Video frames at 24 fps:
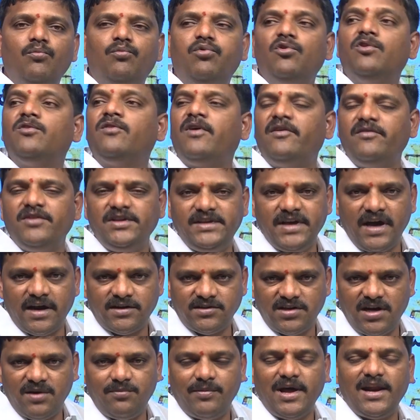పూర్వ
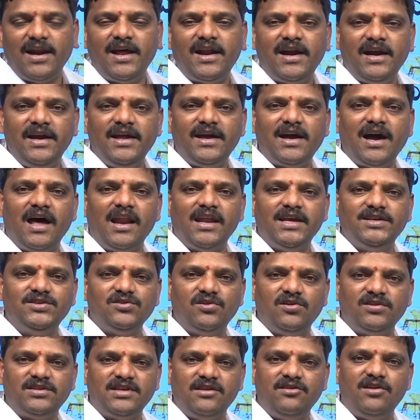విద్యార్థులకు మల్లారెడ్డి
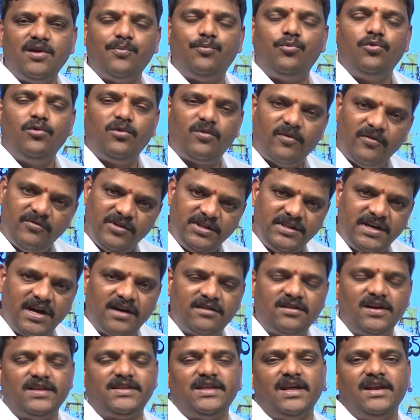కాలేజీలో చదివిన పూర్వ
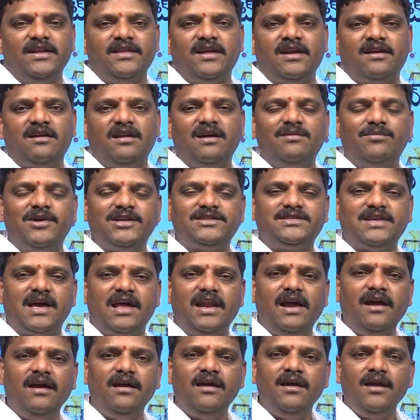విద్యార్థుల తల్లిదండ్రులకు
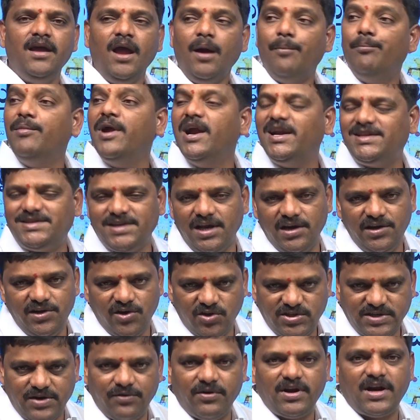పంచాలి మేడ్చల్
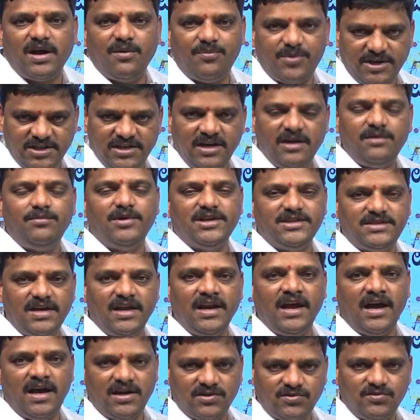నియోజకవర్గ ప్రజలకు
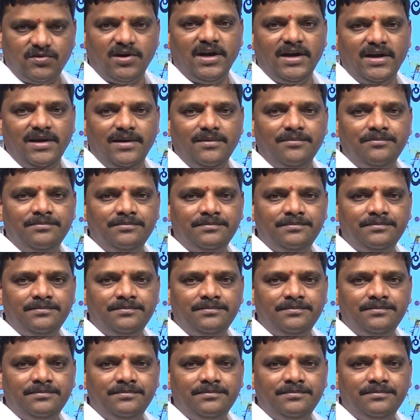పంచాలి ఆస్తులన్నీ